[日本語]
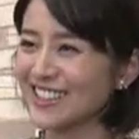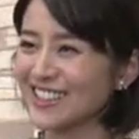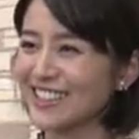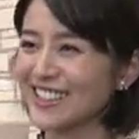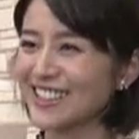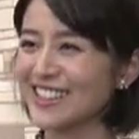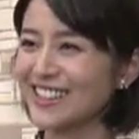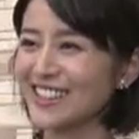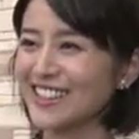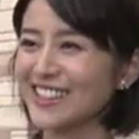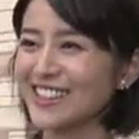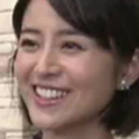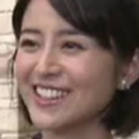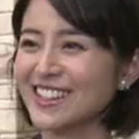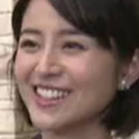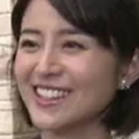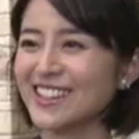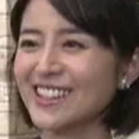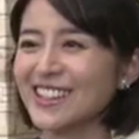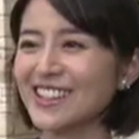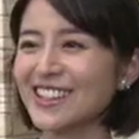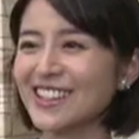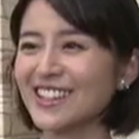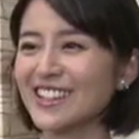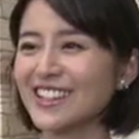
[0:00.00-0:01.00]
二段倍で
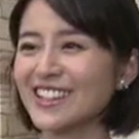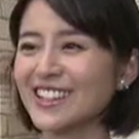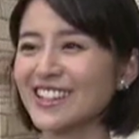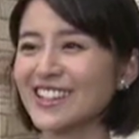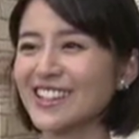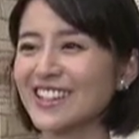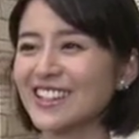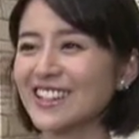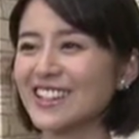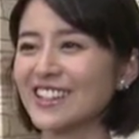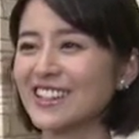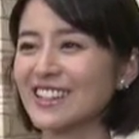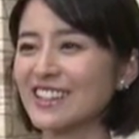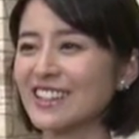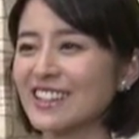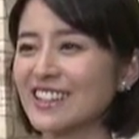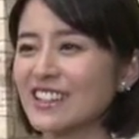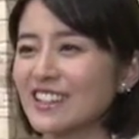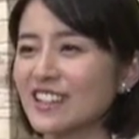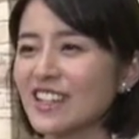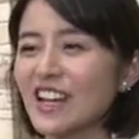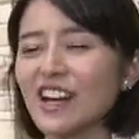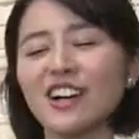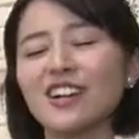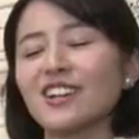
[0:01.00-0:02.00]
も買いますか
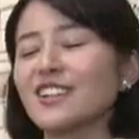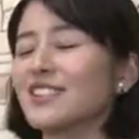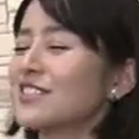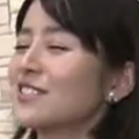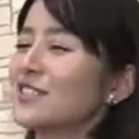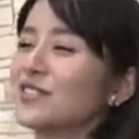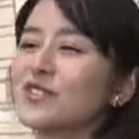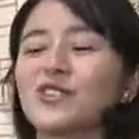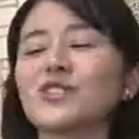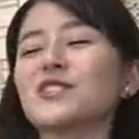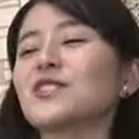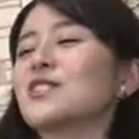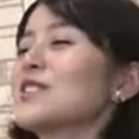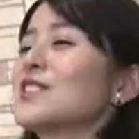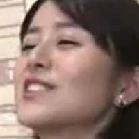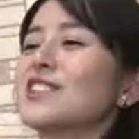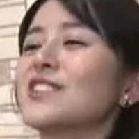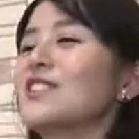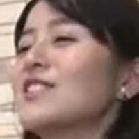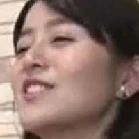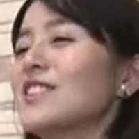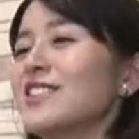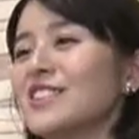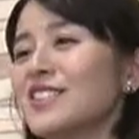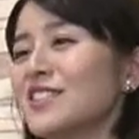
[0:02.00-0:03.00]
いやもうそれ
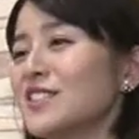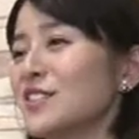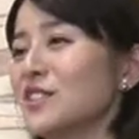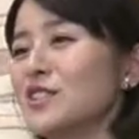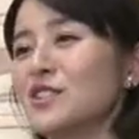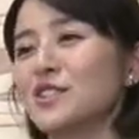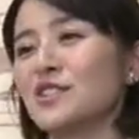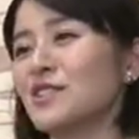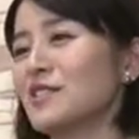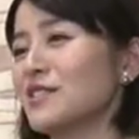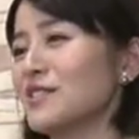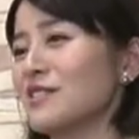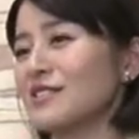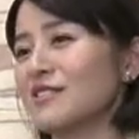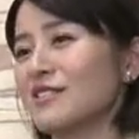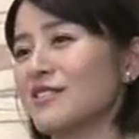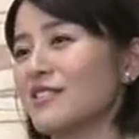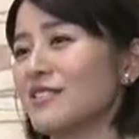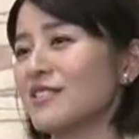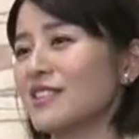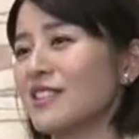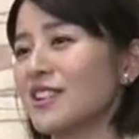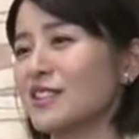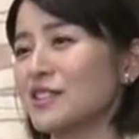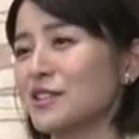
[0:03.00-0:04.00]
はちょっと
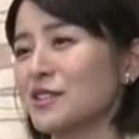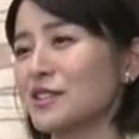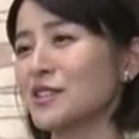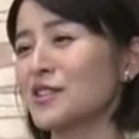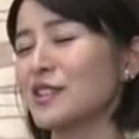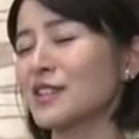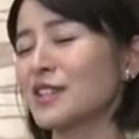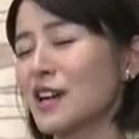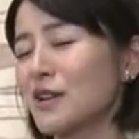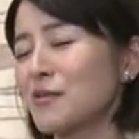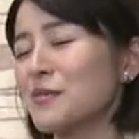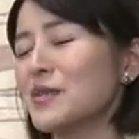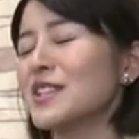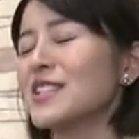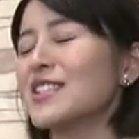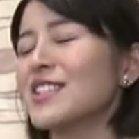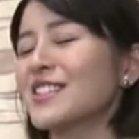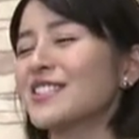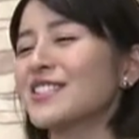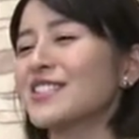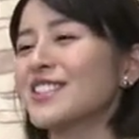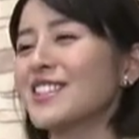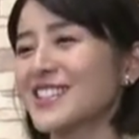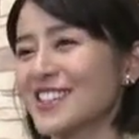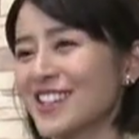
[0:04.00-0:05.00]
あの勘弁し
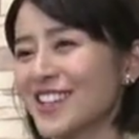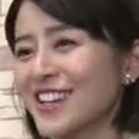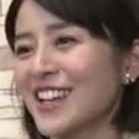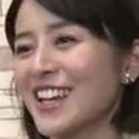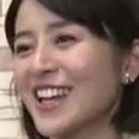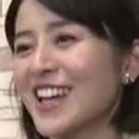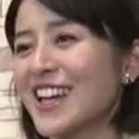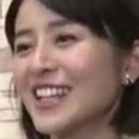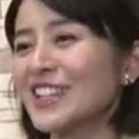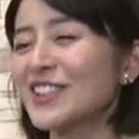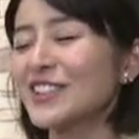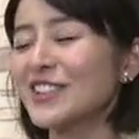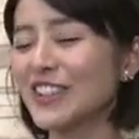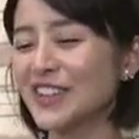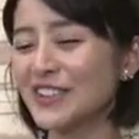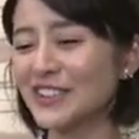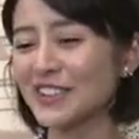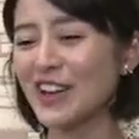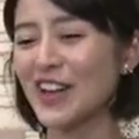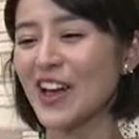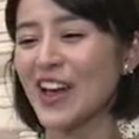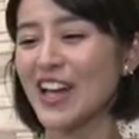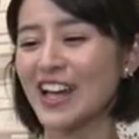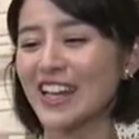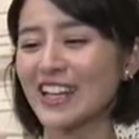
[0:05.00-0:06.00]
てくださいなのであ
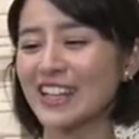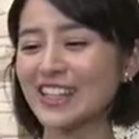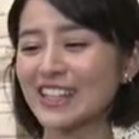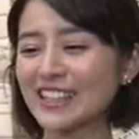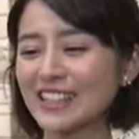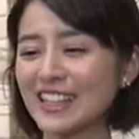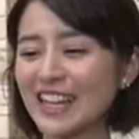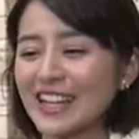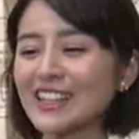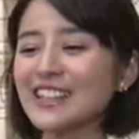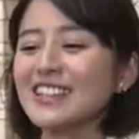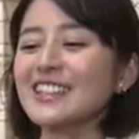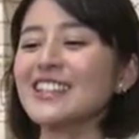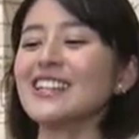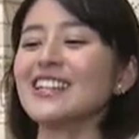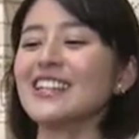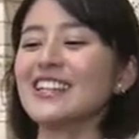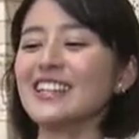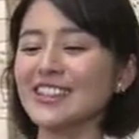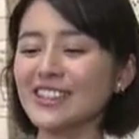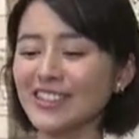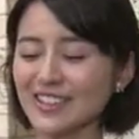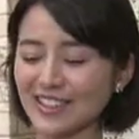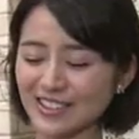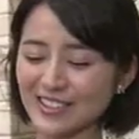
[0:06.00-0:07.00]
の安
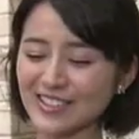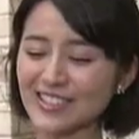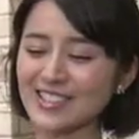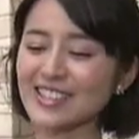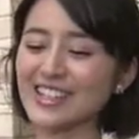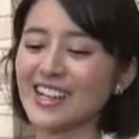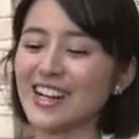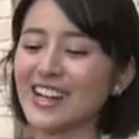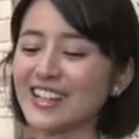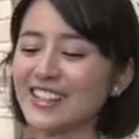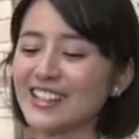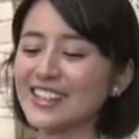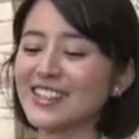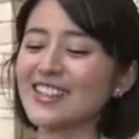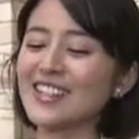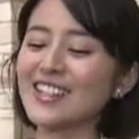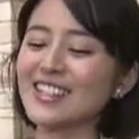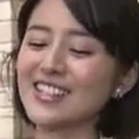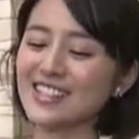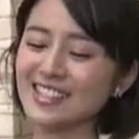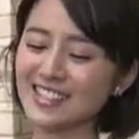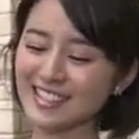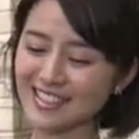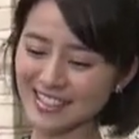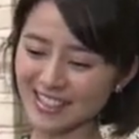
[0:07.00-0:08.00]
定流通が安
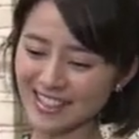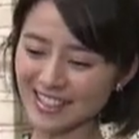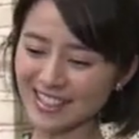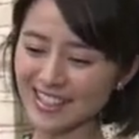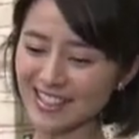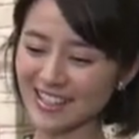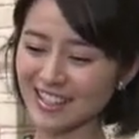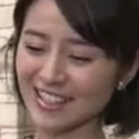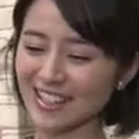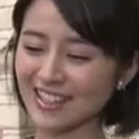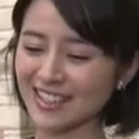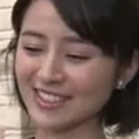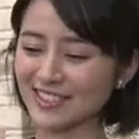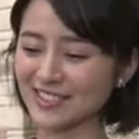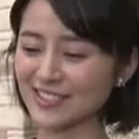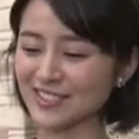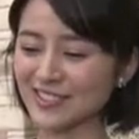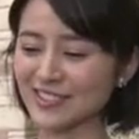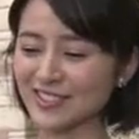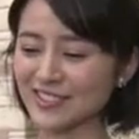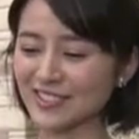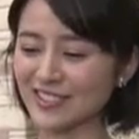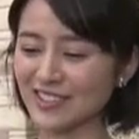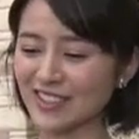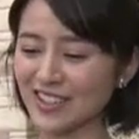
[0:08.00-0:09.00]
定してあ
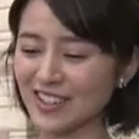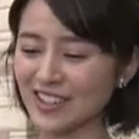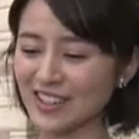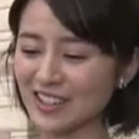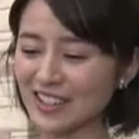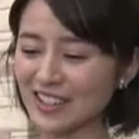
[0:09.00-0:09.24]
の